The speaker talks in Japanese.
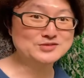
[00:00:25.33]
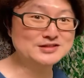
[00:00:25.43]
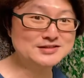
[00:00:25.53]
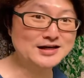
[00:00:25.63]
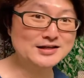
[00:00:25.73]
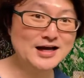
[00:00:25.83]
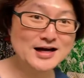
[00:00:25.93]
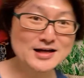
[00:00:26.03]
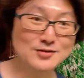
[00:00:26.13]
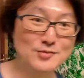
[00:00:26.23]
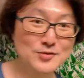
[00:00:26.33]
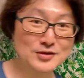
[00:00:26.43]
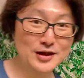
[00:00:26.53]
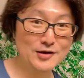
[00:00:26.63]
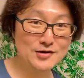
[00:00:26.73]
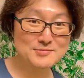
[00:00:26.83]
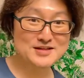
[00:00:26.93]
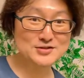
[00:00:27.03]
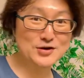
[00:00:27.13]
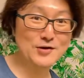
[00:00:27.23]
せしたいなと思っておりま
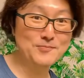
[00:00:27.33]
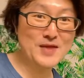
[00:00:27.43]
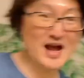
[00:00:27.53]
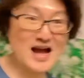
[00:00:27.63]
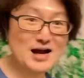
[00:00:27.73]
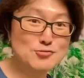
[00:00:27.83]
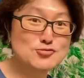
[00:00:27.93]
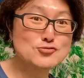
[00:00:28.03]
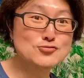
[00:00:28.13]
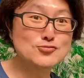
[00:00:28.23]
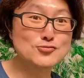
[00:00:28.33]
すよ。あう